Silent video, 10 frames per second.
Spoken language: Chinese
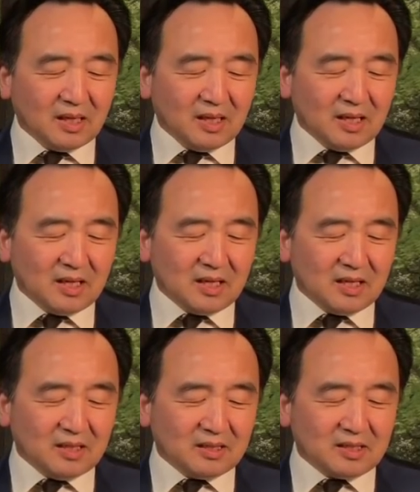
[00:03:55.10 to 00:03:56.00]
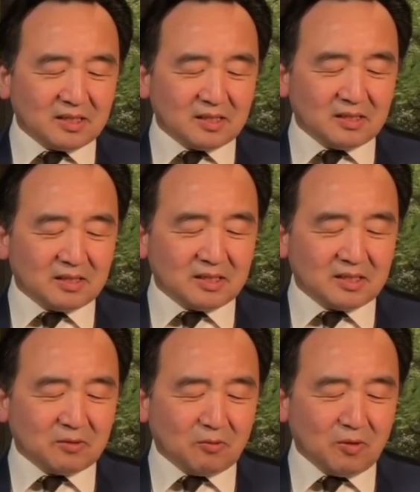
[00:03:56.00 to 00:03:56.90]
呃，这是这
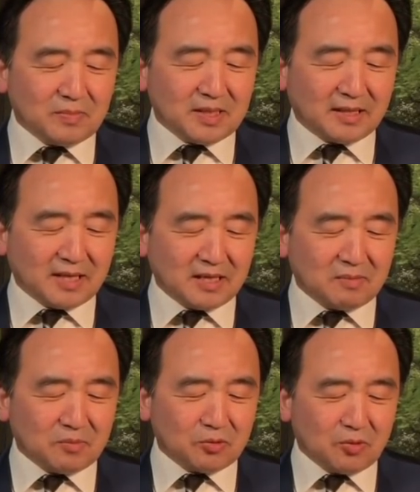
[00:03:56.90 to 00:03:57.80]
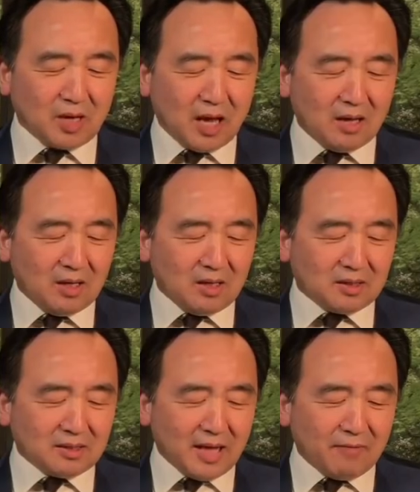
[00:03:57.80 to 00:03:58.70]
是我们简单这么说了，
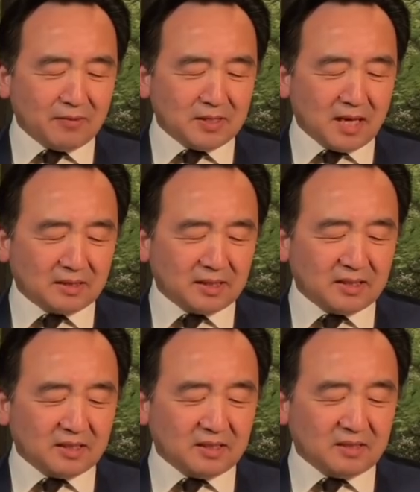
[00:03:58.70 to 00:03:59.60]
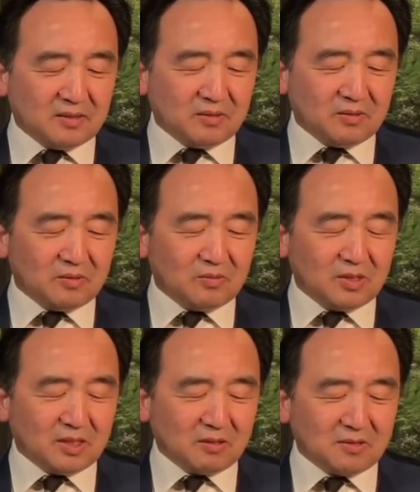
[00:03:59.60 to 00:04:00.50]
跟大家分享这个。
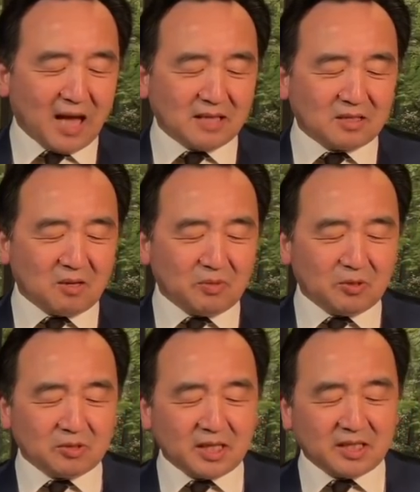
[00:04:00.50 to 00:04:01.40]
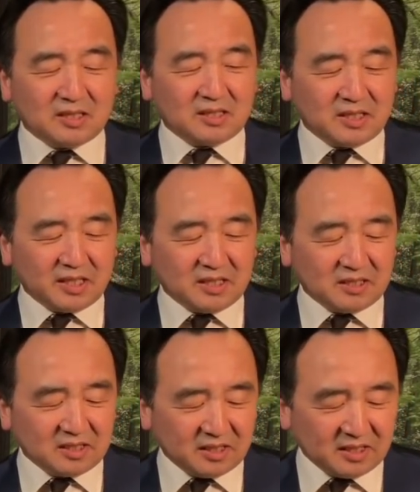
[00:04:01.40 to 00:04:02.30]
我能够拿到，比如说这这个
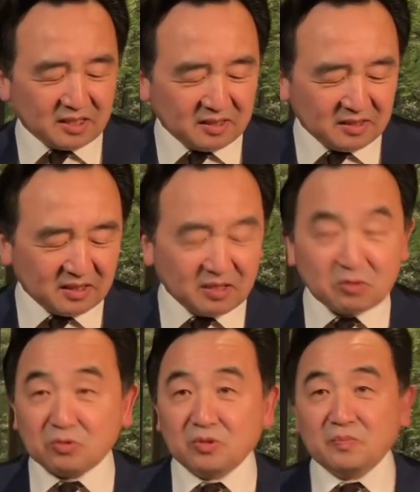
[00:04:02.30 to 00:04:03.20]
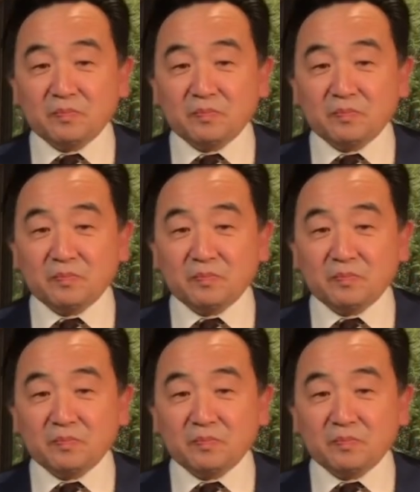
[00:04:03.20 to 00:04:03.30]
是一个。很有趣，